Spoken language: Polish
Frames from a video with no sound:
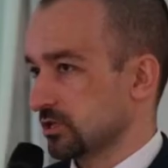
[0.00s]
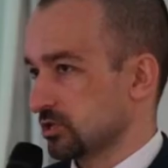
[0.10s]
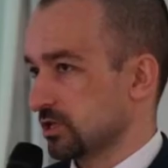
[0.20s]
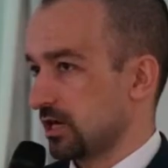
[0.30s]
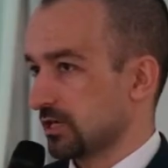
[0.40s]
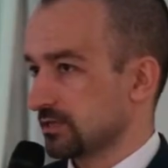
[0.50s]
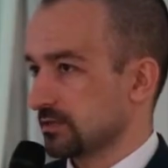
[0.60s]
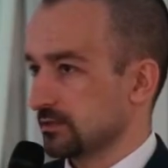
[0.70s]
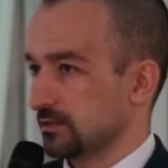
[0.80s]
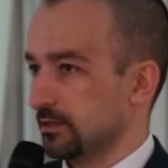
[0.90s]
jeszcze
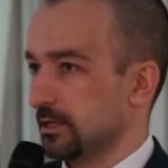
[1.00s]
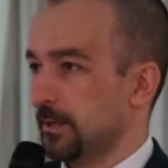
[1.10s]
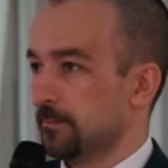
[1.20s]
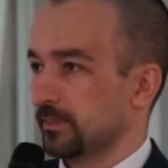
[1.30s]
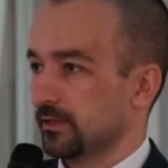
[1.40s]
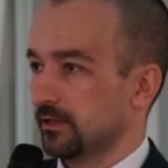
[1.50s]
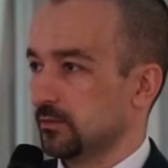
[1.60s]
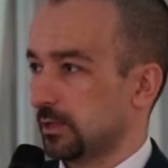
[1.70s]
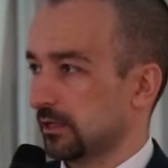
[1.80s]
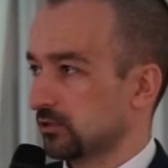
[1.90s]
raz
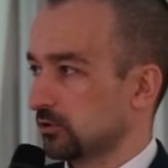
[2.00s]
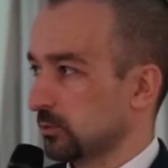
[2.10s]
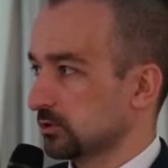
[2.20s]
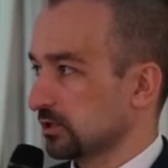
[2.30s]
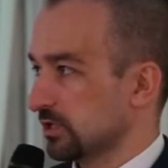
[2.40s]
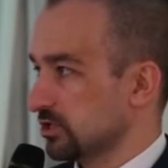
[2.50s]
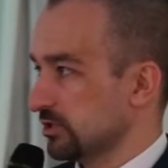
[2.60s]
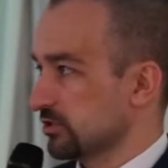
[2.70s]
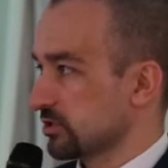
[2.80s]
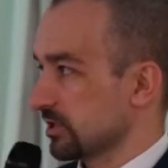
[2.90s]
i pragnę to
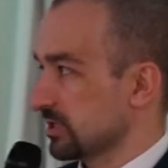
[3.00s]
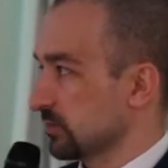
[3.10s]
podkreślić, że